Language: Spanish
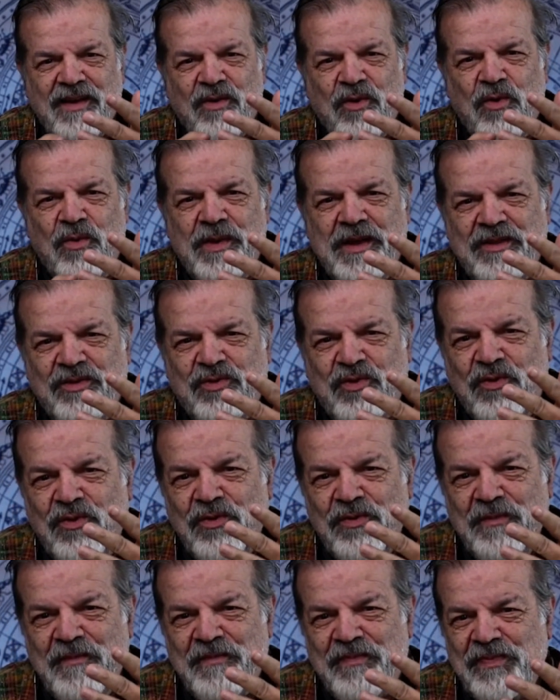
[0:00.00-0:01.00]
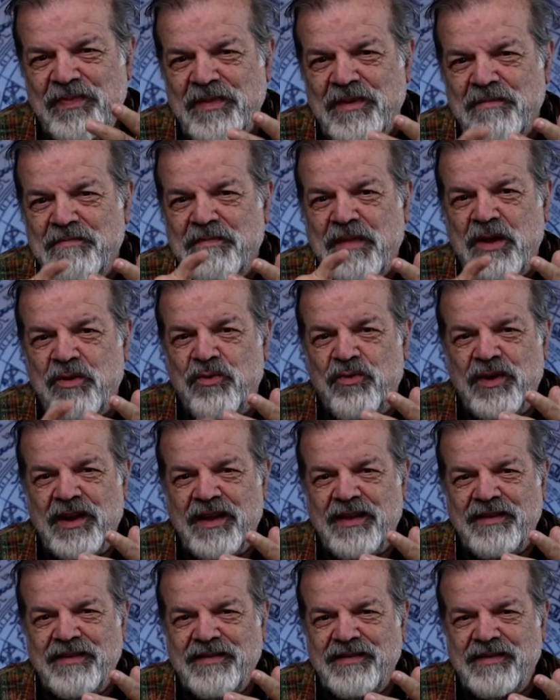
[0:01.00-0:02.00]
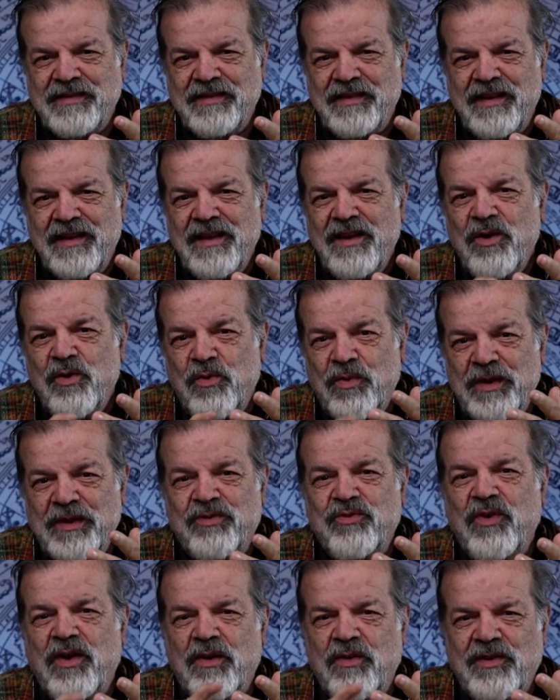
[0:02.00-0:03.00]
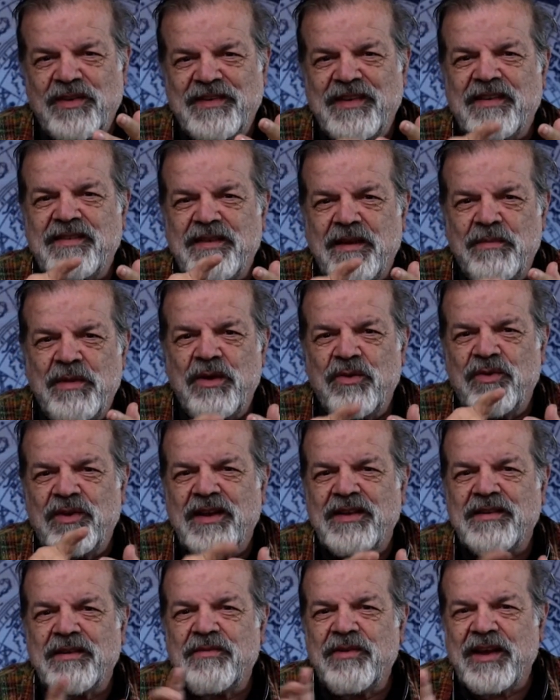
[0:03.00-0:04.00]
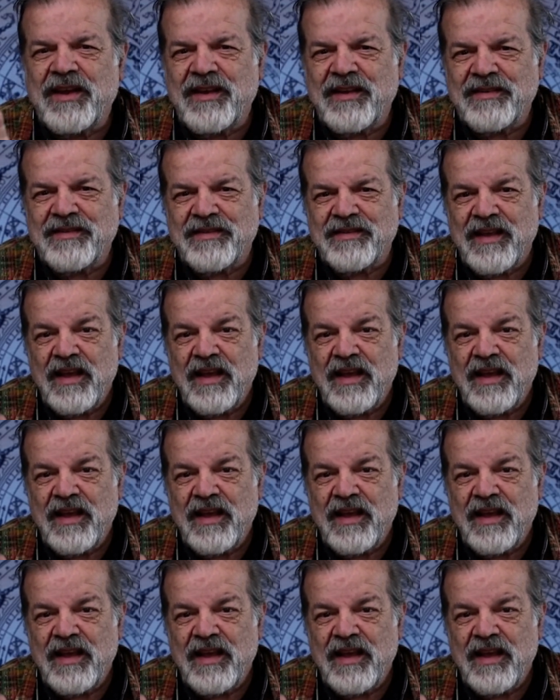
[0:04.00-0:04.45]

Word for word: Juventud, madurez, juventud, adolescencia, madurez y vejez.